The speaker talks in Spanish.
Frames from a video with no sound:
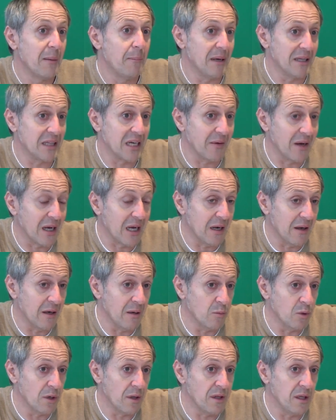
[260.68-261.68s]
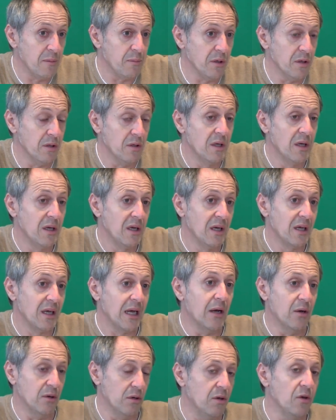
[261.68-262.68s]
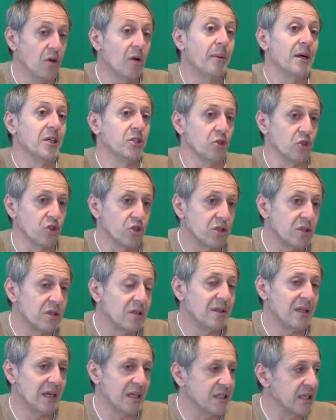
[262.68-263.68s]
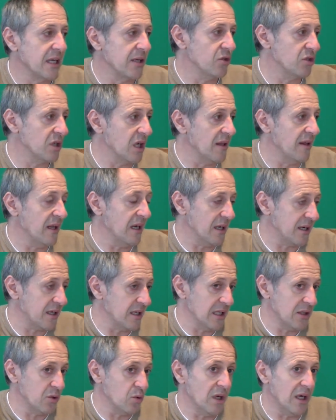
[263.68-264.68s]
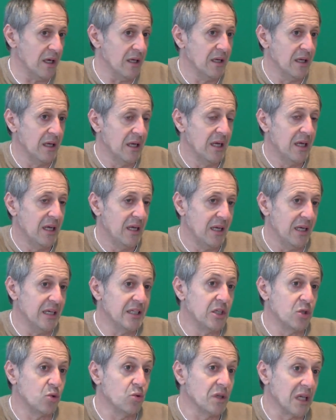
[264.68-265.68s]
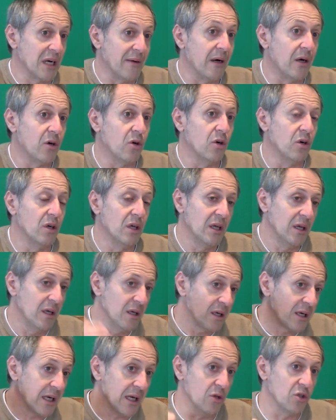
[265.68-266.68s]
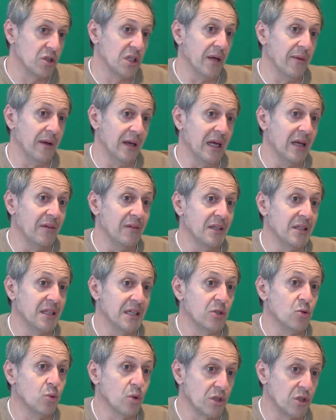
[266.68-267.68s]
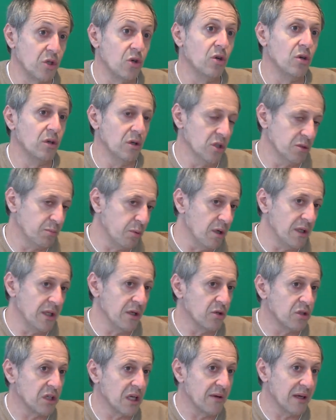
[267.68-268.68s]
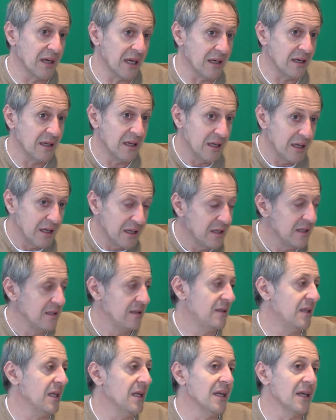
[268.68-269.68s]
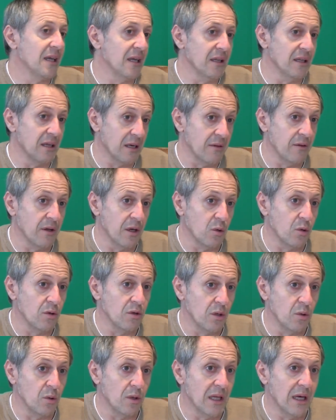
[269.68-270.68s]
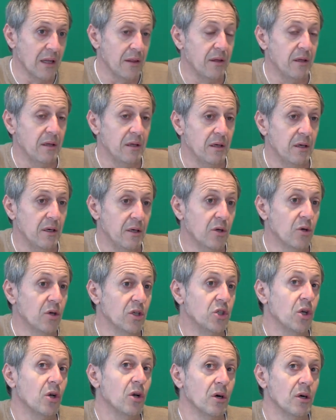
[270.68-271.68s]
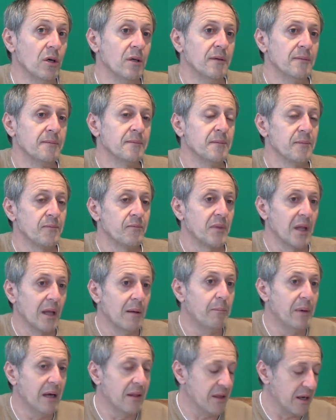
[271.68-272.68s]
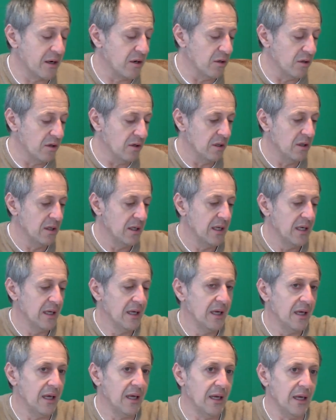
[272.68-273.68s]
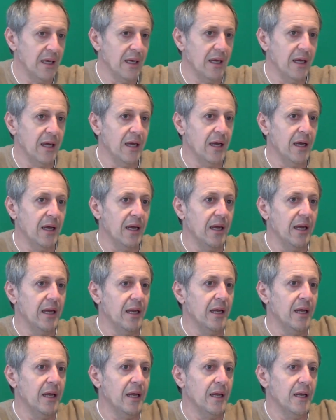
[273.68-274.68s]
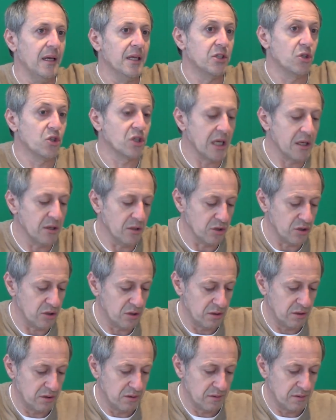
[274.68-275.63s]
para trabajar en el municipio. Claro, no para estos tres años que hay de legislatura. Este es un trabajo que los que vengan detrás nuestro, los políticos que vengan, tienen que ir dándole continuidad. No es solo para hacerlo eh, en estos años.